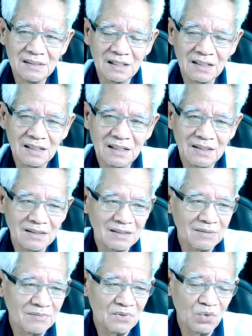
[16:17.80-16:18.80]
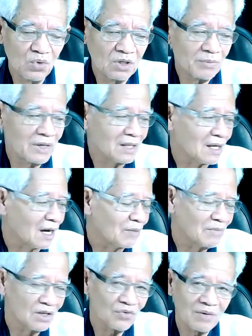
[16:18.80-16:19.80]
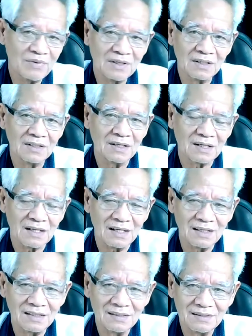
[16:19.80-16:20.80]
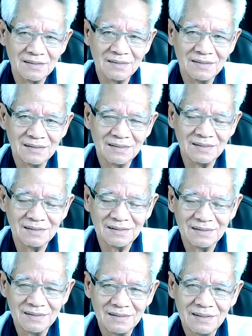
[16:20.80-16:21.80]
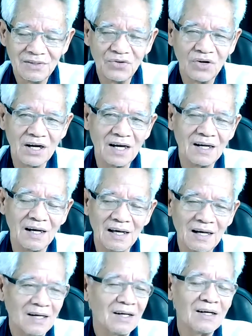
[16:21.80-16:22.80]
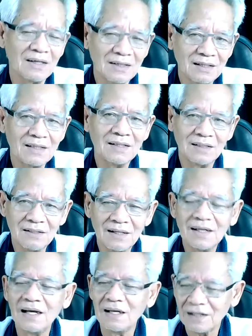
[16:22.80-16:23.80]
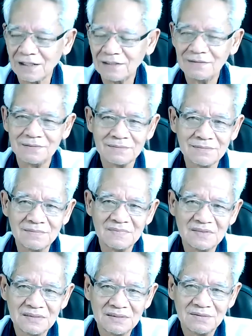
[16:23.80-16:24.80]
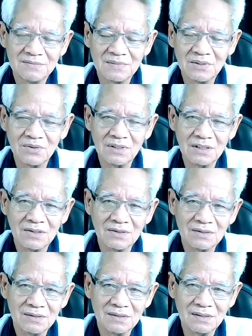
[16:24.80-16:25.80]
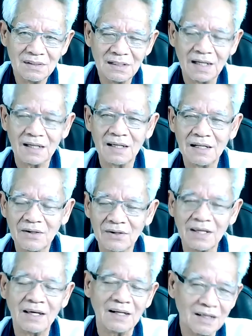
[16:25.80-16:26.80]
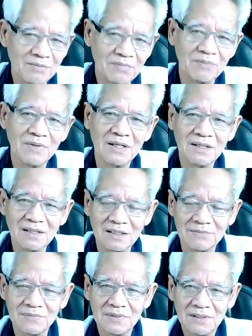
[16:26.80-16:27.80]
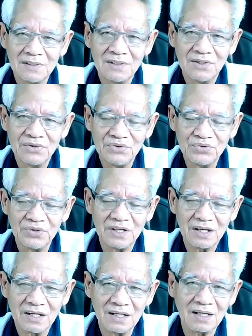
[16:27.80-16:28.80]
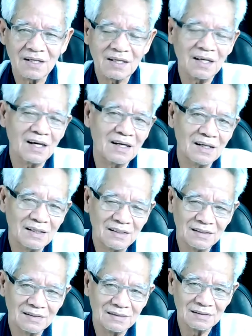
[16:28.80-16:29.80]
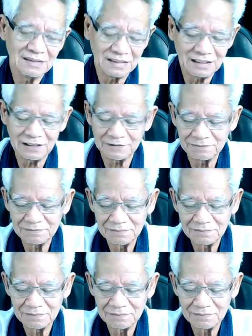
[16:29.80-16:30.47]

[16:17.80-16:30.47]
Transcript: อย่างเงี้ยลุงยังไม่ได้ถามเลยว่ามันคืออะไร คือต้องการหายอ่าอมนุษย์เราได้แค่ได้ก็แค่นั้นประมาณนั้นช่วยได้แค่ไหน ก็แค่นั้นอย่างเงี้ย